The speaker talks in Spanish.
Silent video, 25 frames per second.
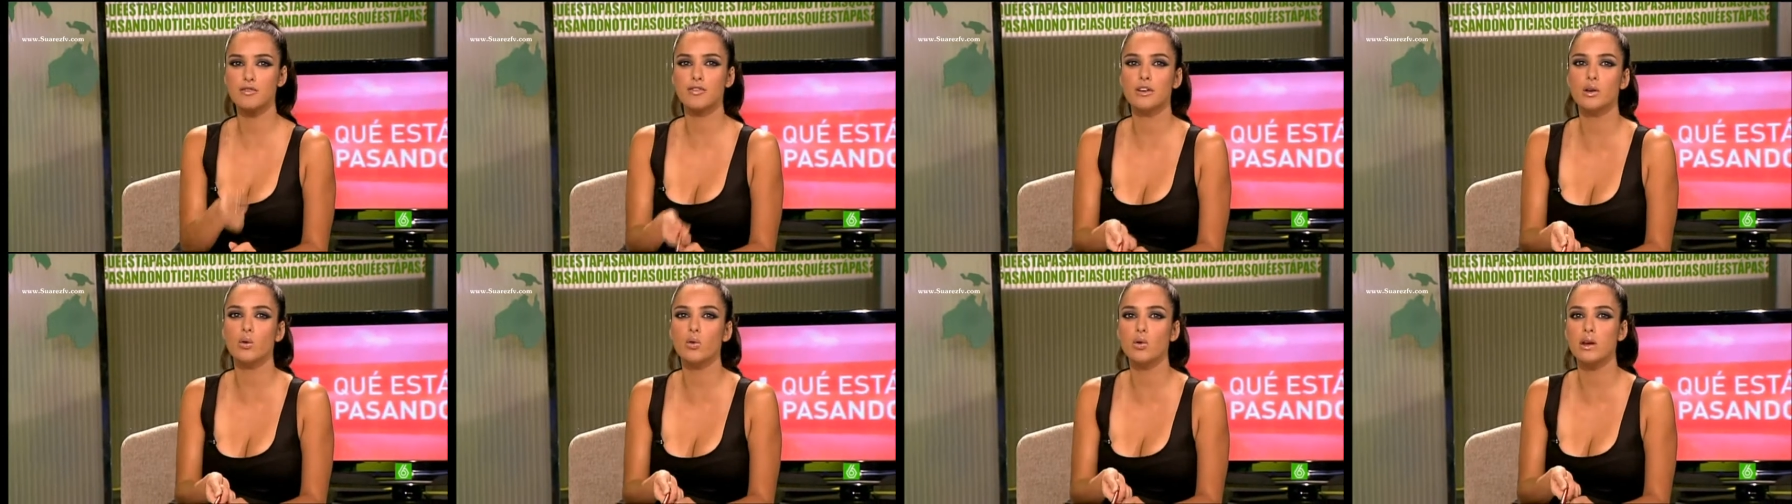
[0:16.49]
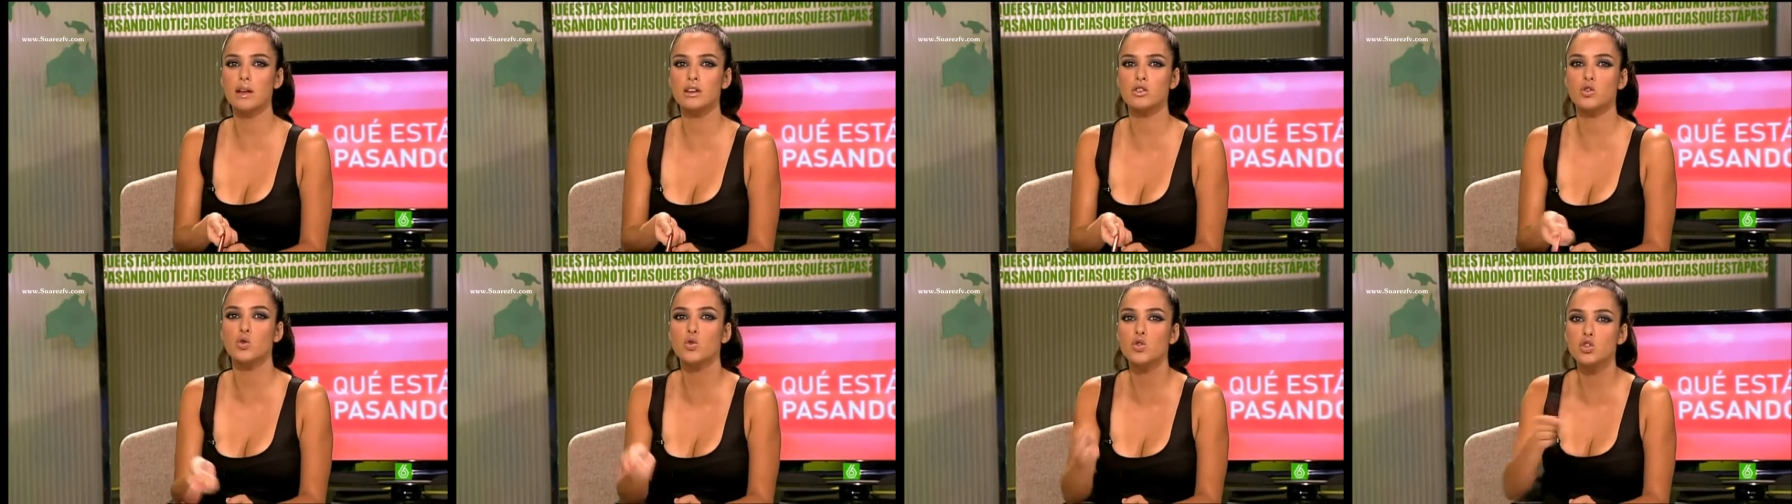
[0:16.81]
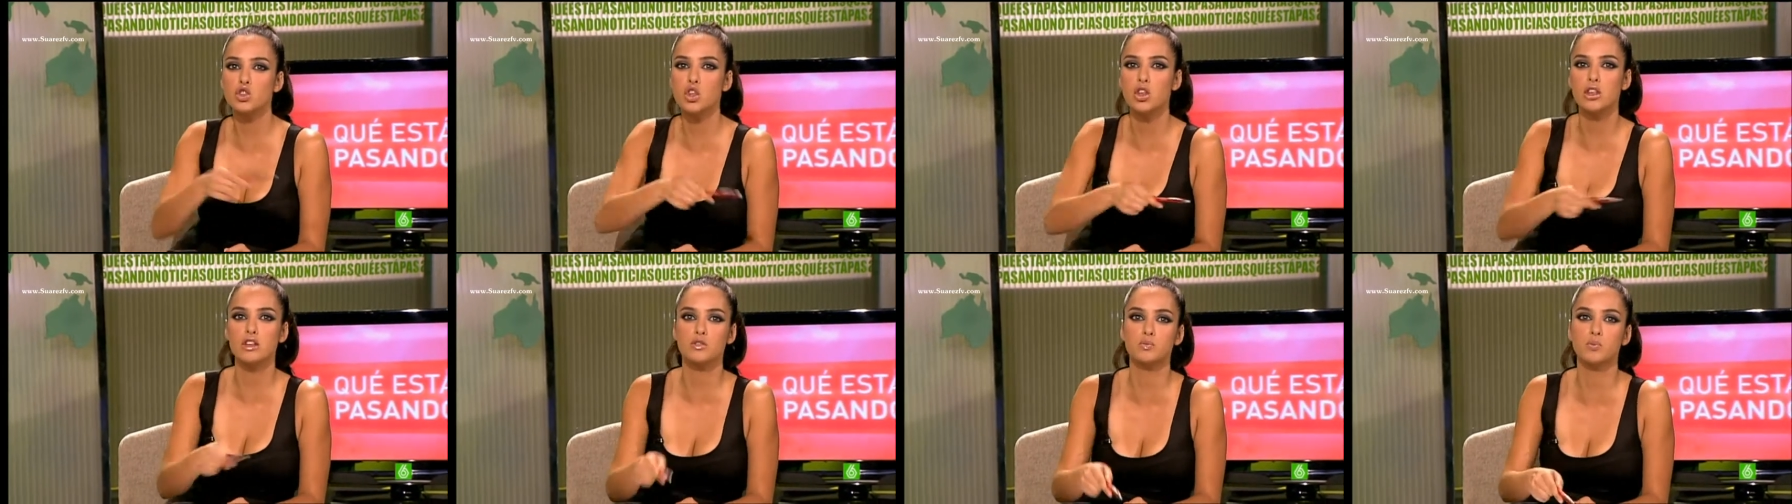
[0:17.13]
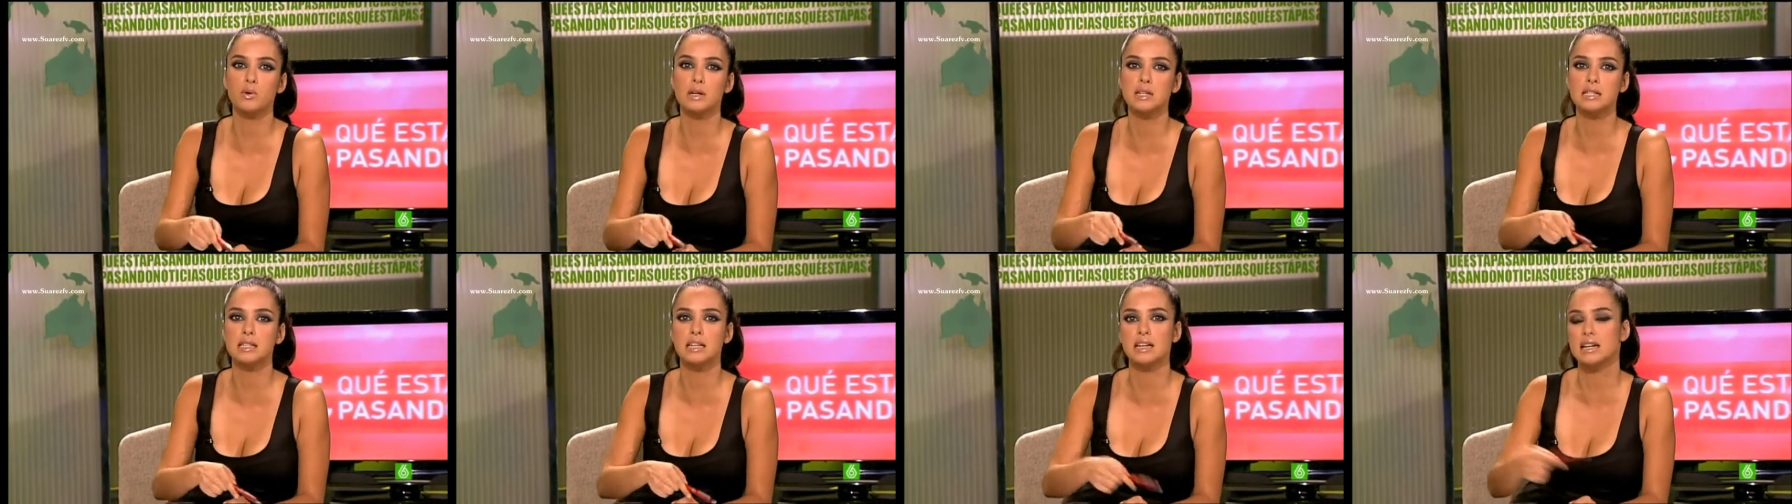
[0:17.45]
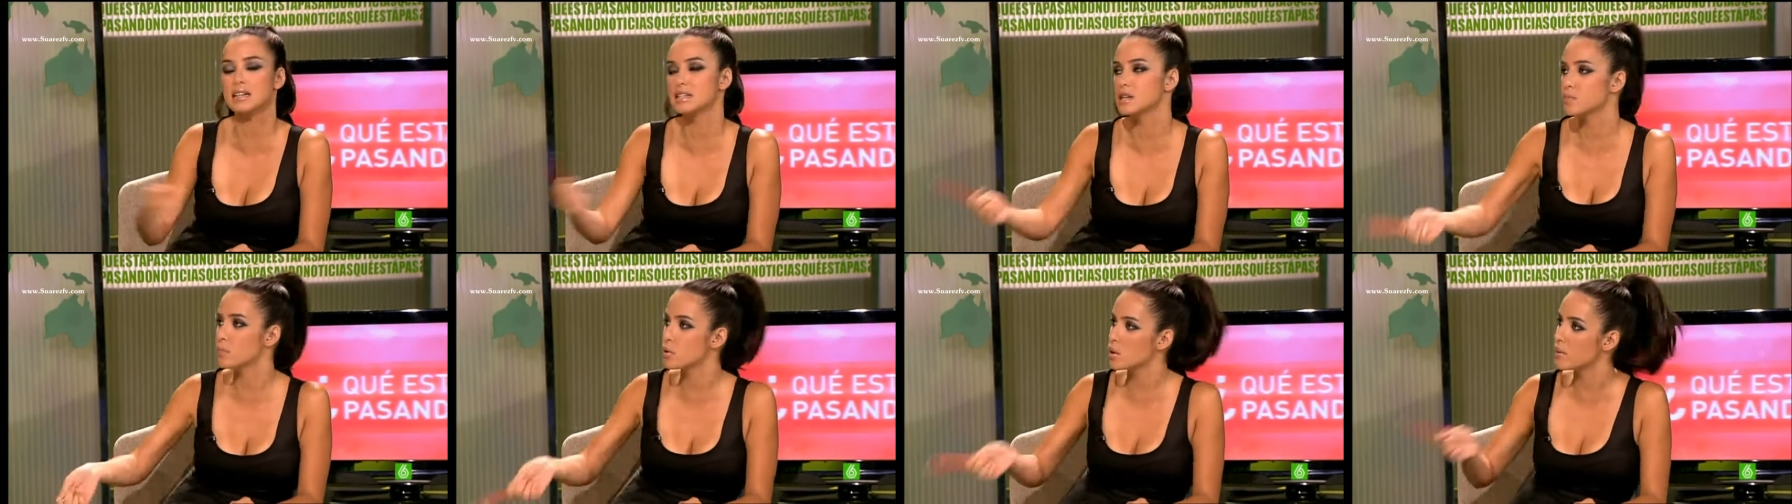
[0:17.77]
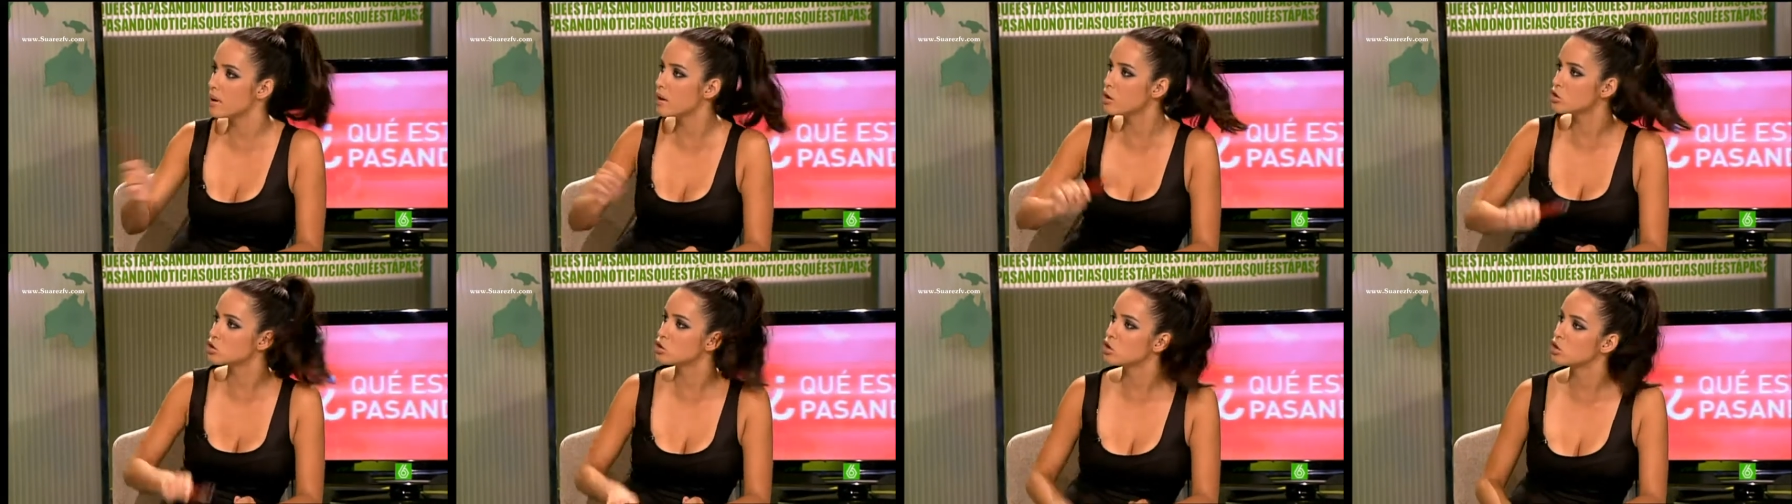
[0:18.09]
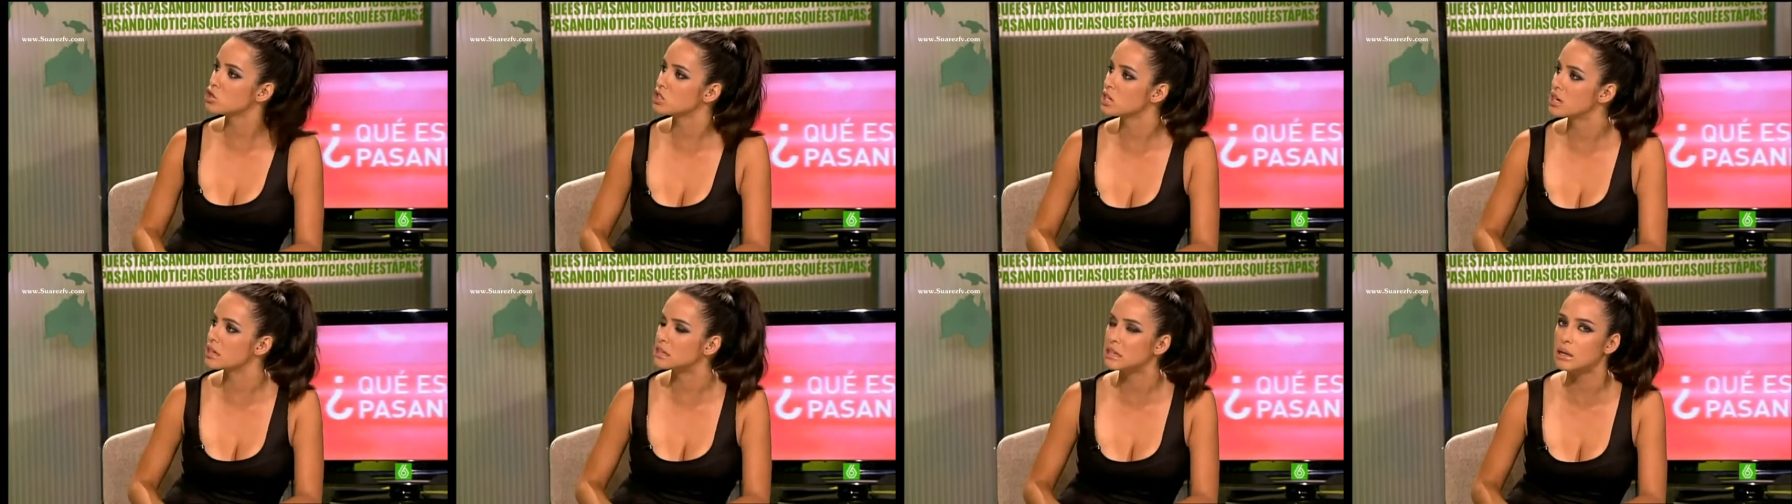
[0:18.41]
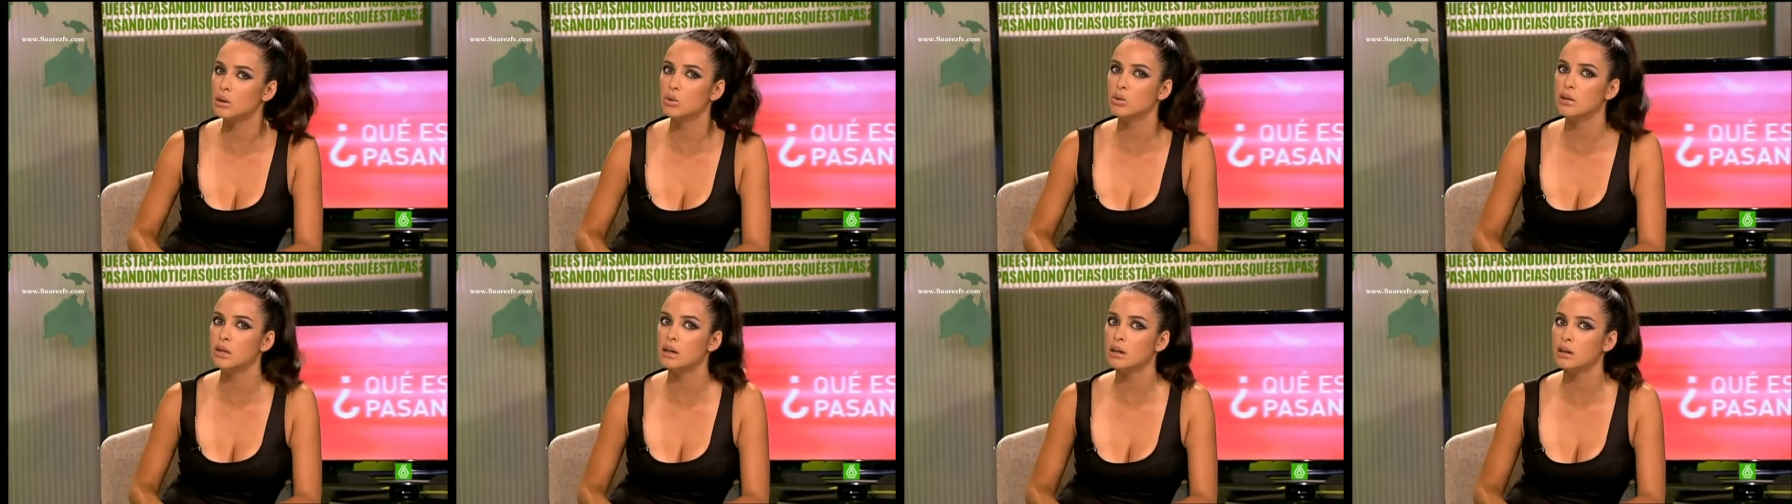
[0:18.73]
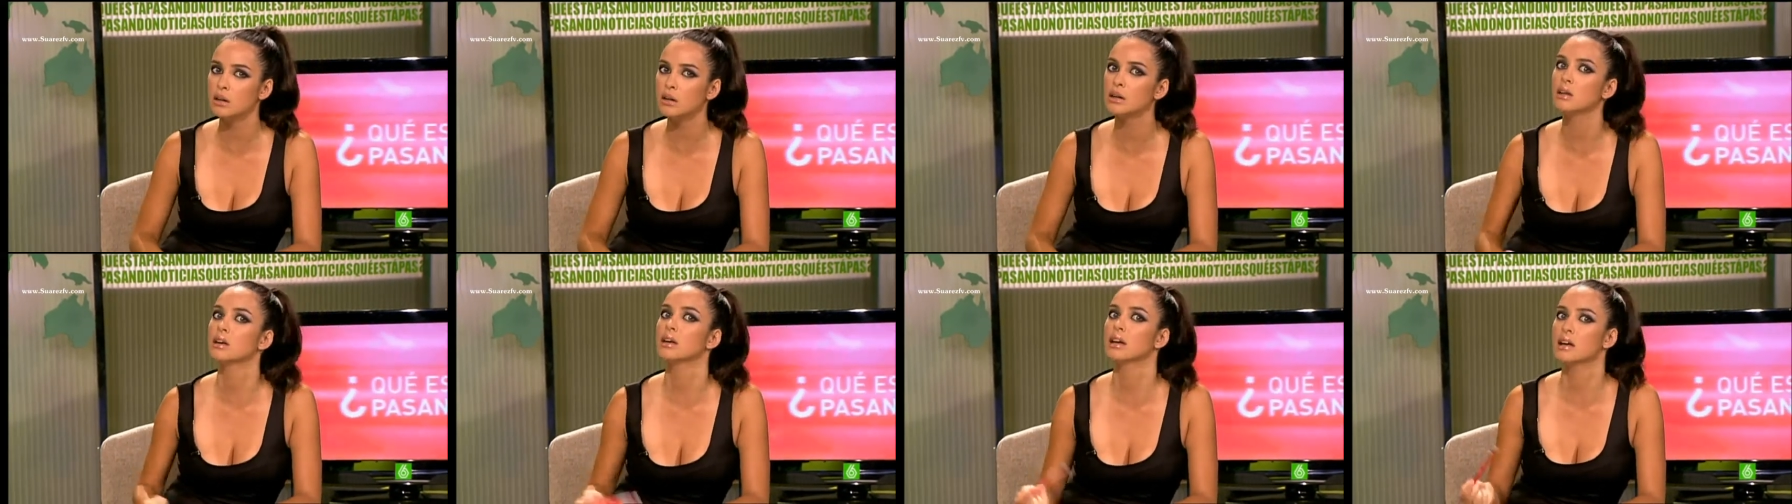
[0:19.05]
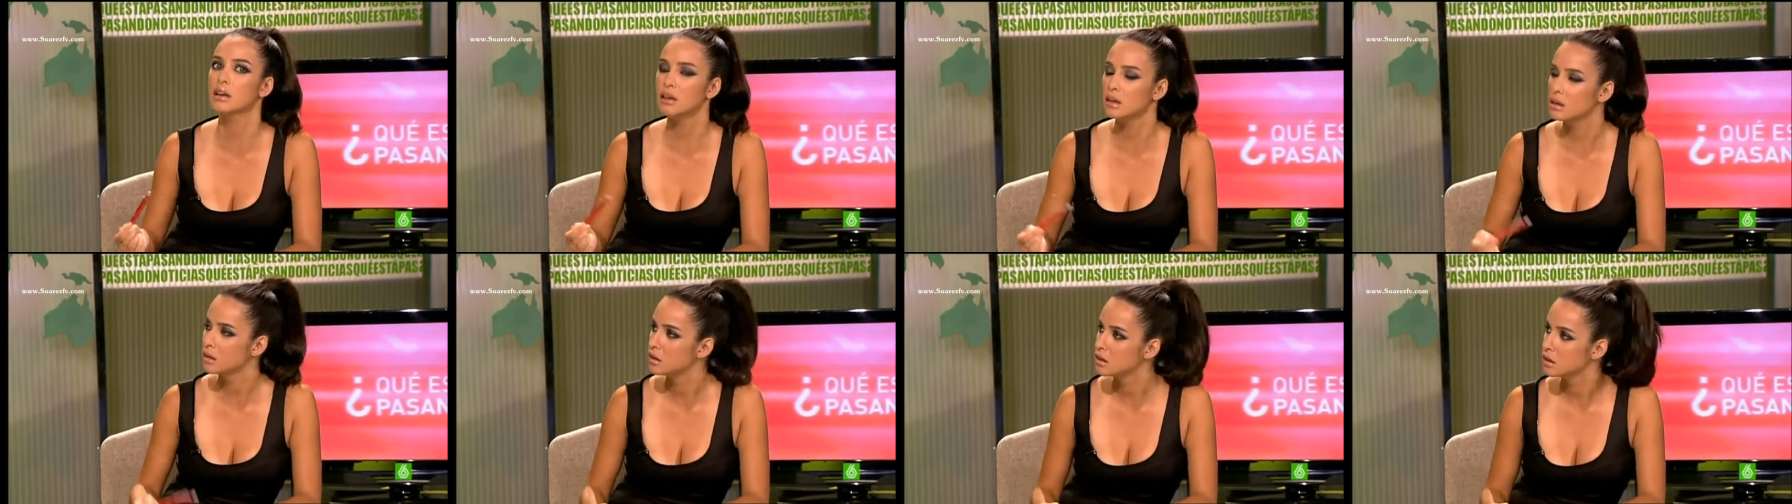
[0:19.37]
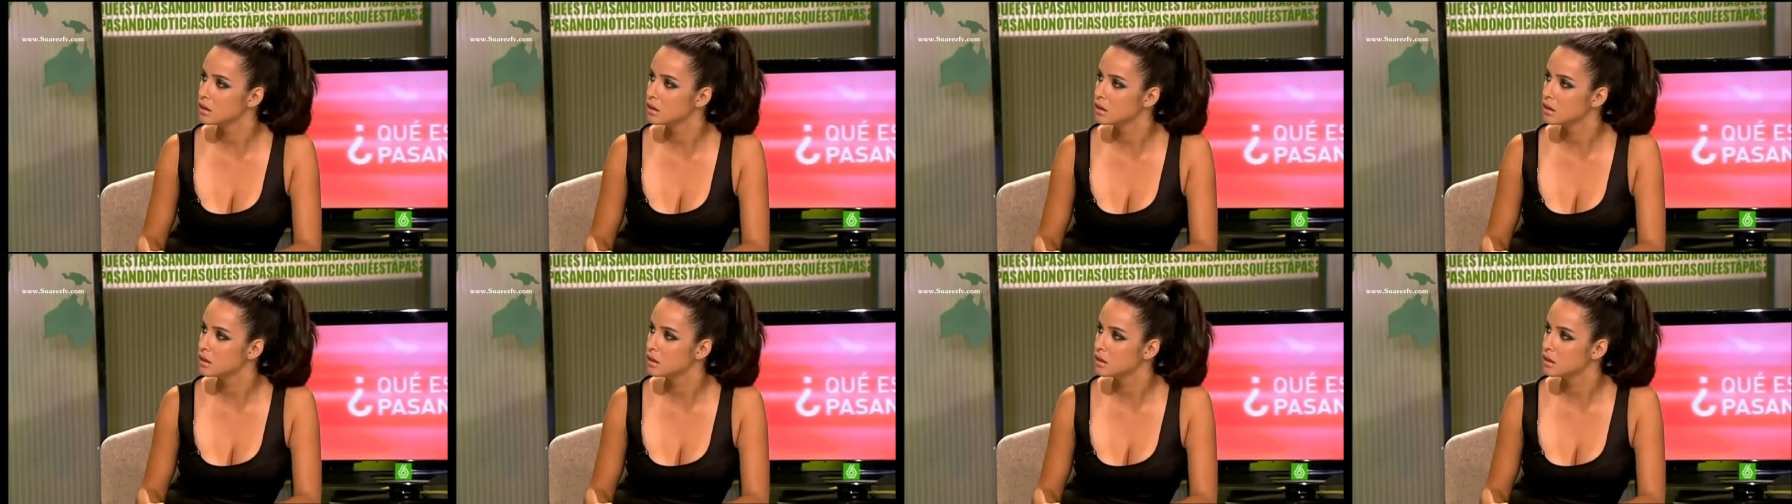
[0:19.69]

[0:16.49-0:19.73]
figuras justo después de que se prohíban los toros en Cataluña? ¿Eh?